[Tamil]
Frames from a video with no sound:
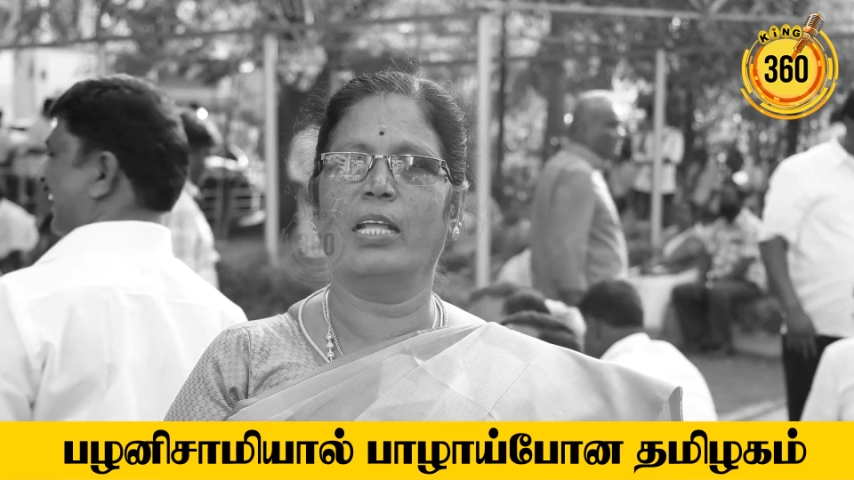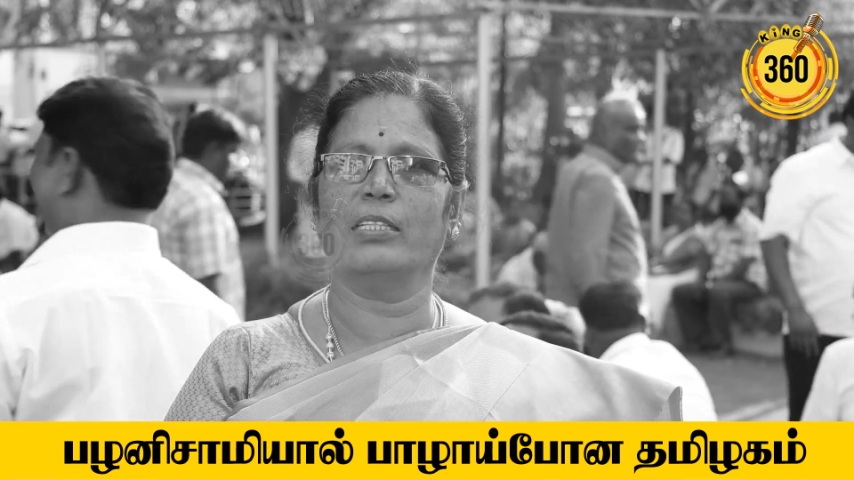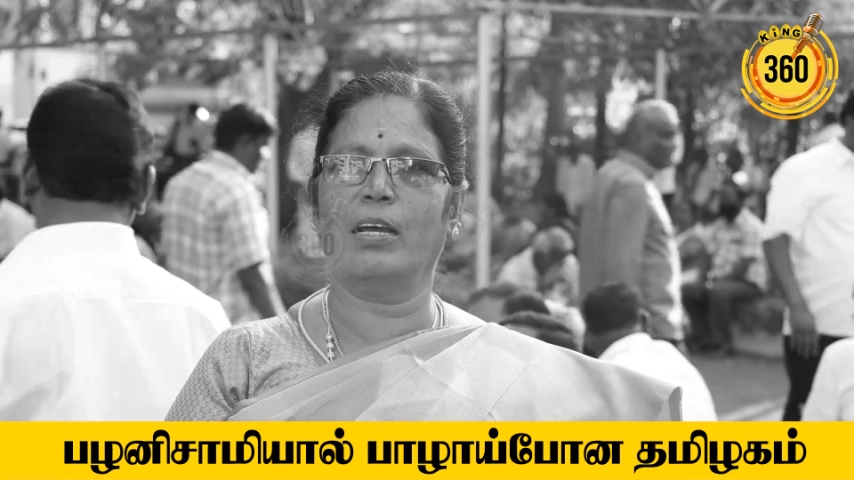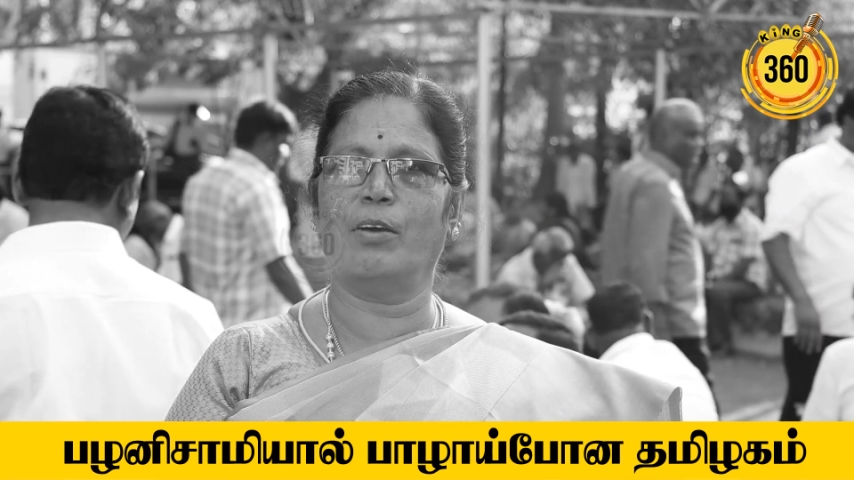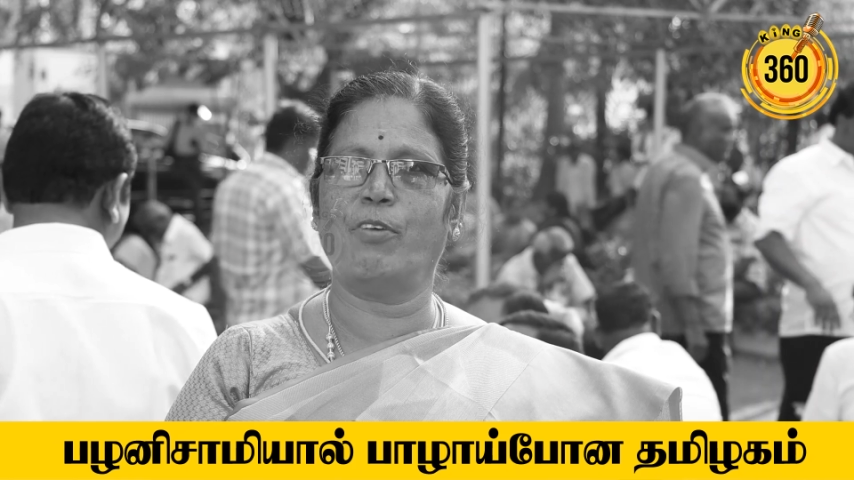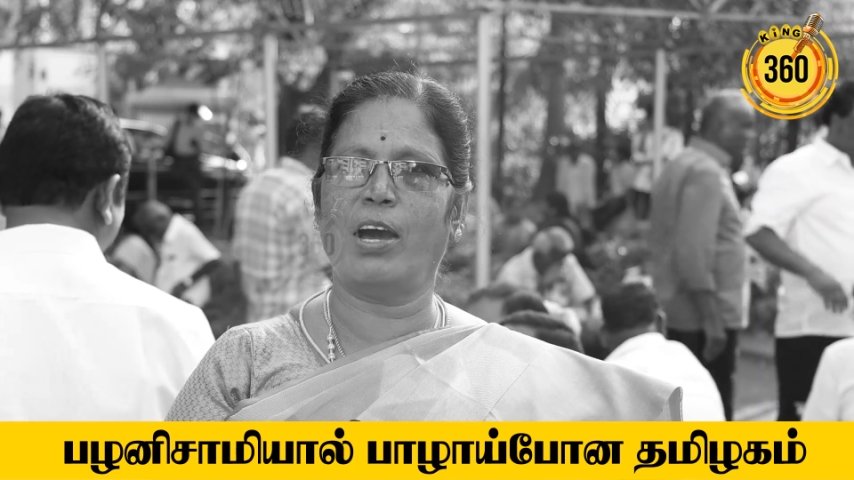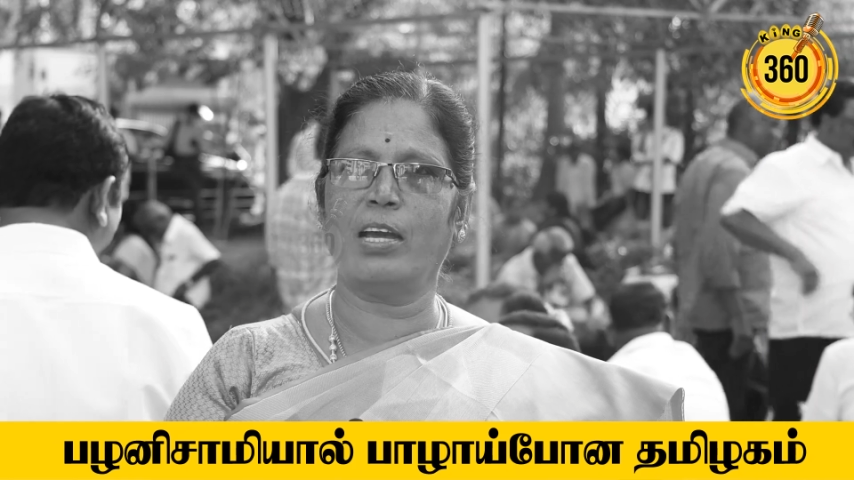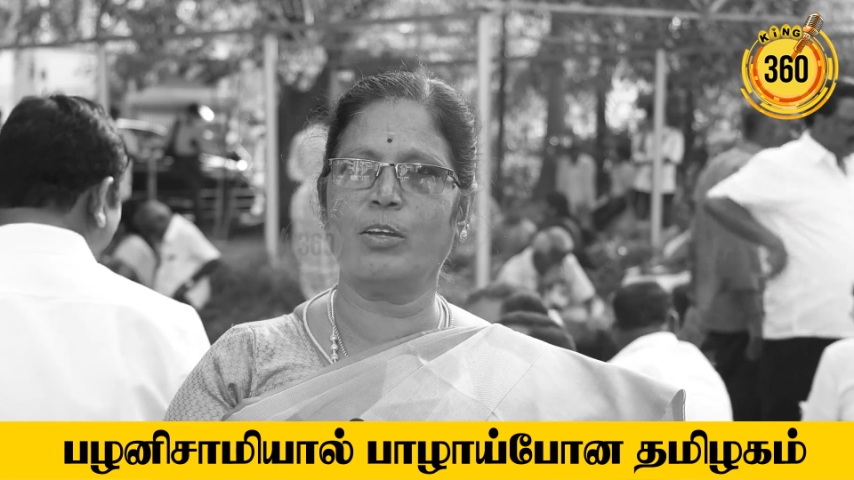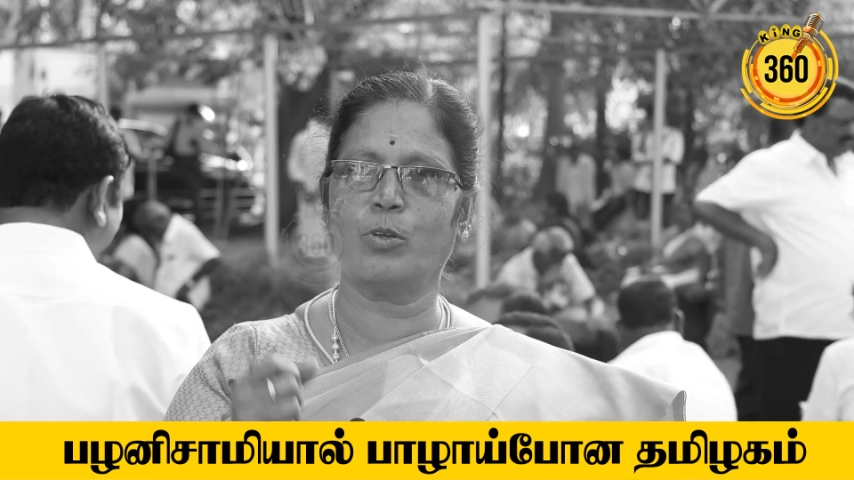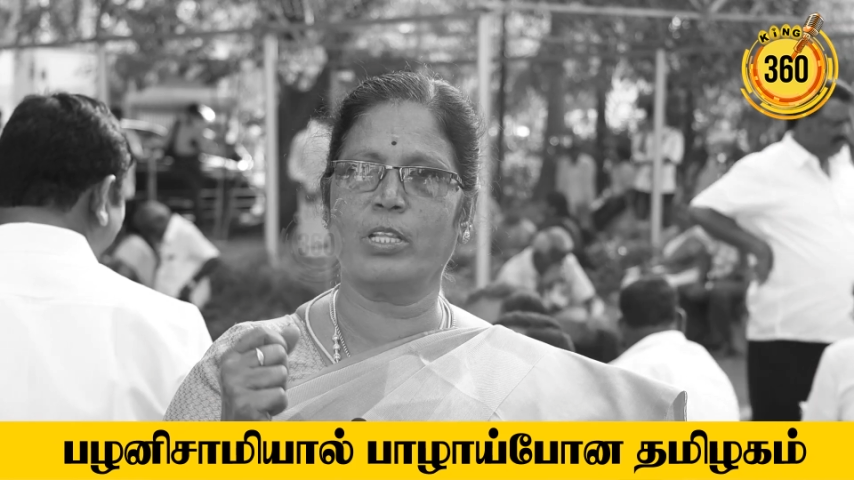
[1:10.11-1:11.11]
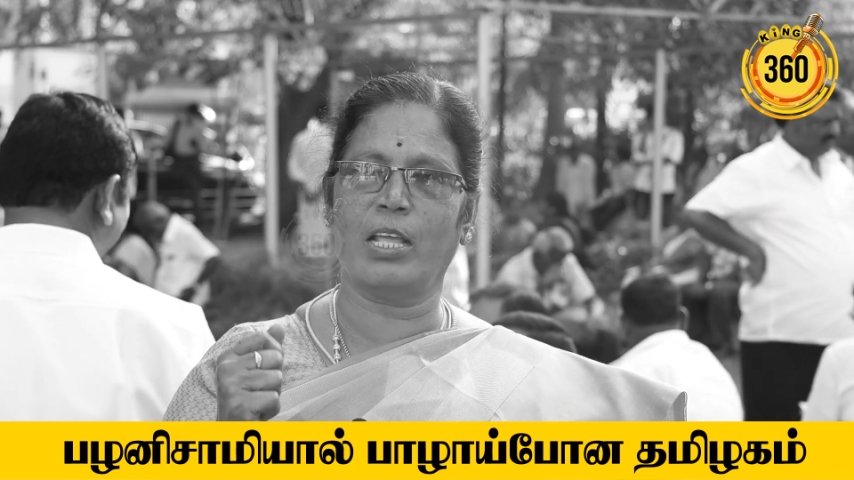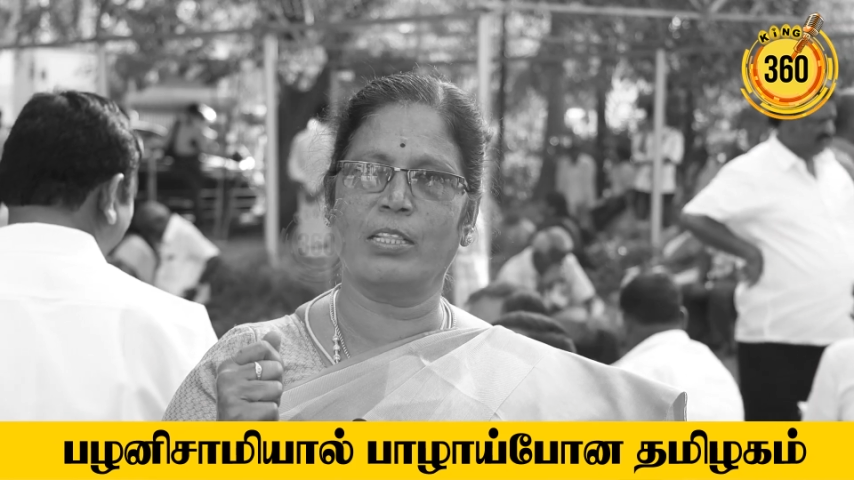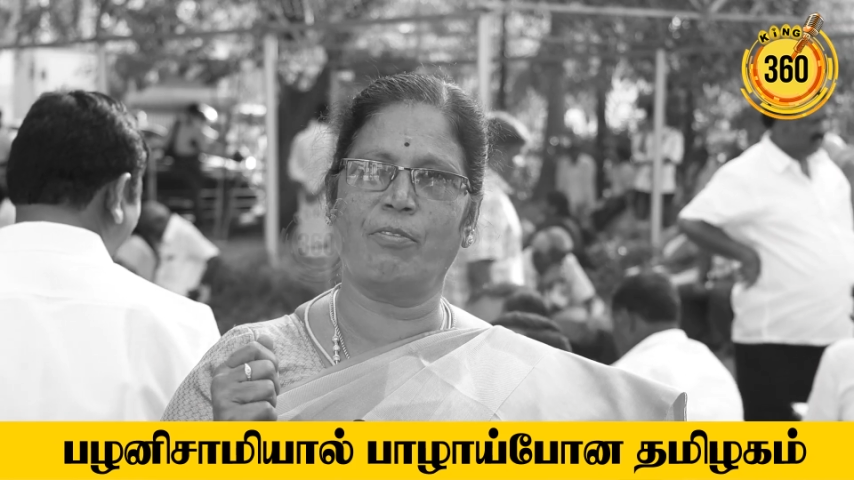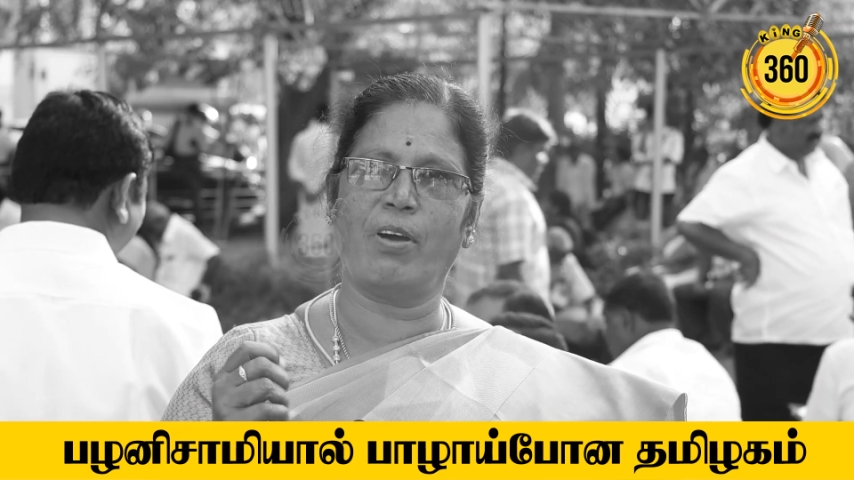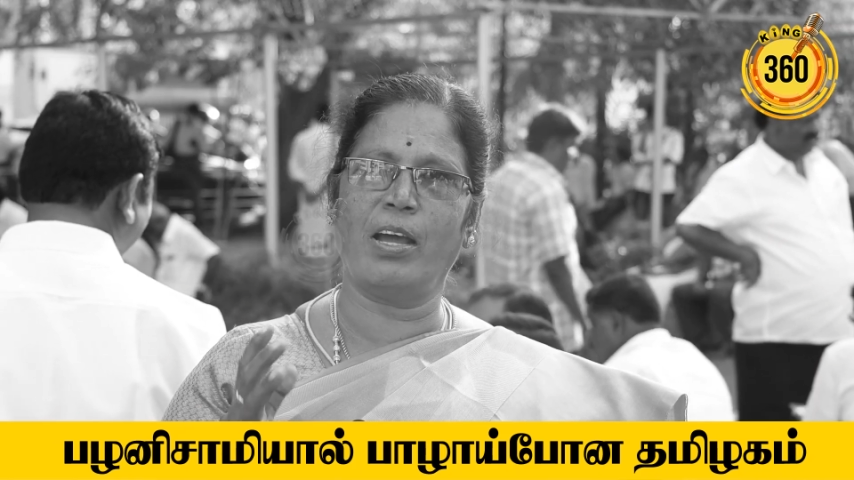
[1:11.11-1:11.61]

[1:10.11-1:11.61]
அந்த வாக்குறுதி அந்த